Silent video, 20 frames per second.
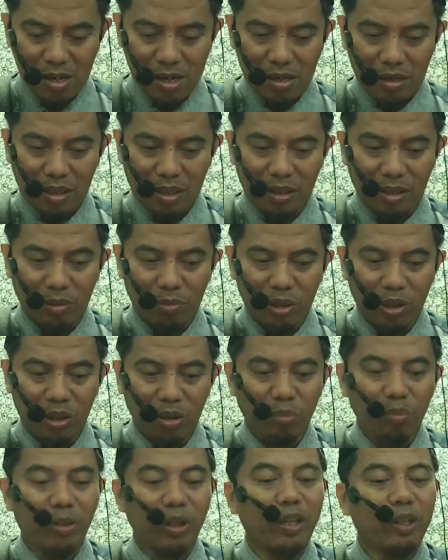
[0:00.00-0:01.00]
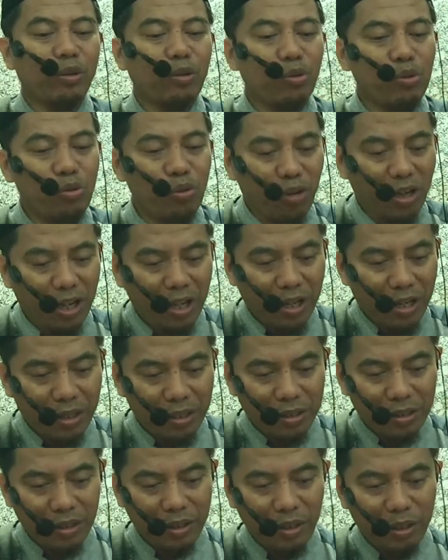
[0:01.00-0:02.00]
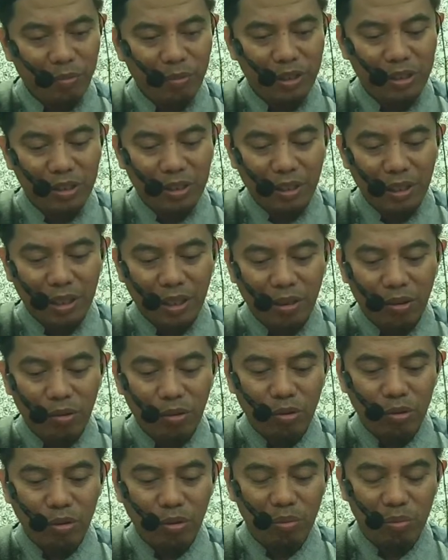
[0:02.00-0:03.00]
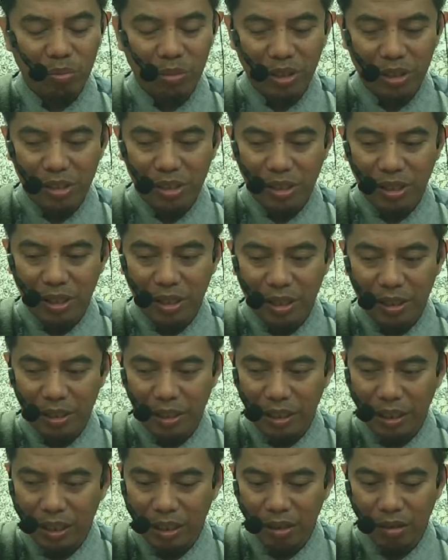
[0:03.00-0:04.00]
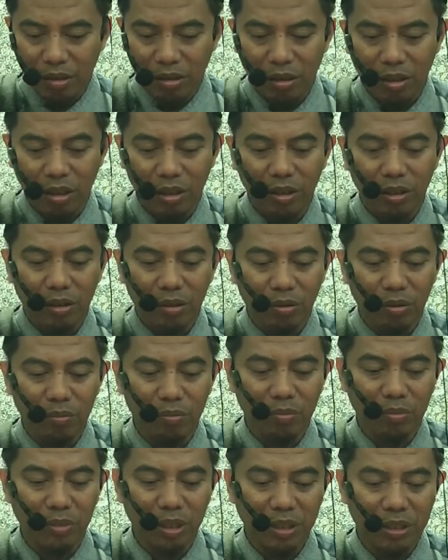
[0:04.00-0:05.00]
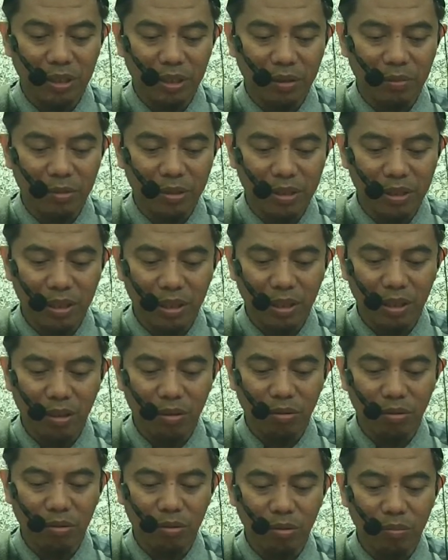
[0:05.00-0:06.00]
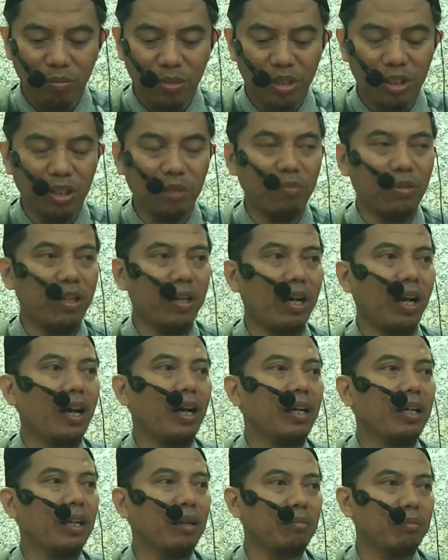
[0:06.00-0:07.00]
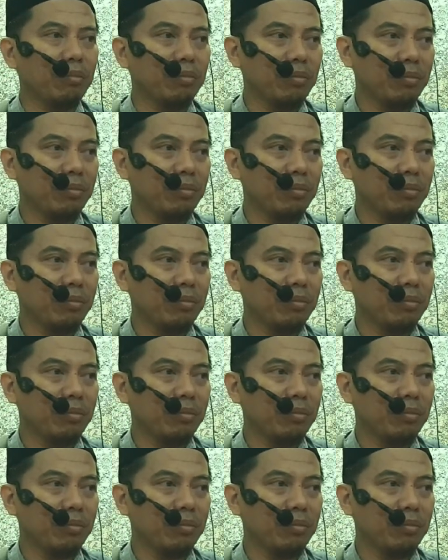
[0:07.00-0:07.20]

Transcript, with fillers: kata beliau begitu juga ukum bijahil khairum min ukum bishibhi alim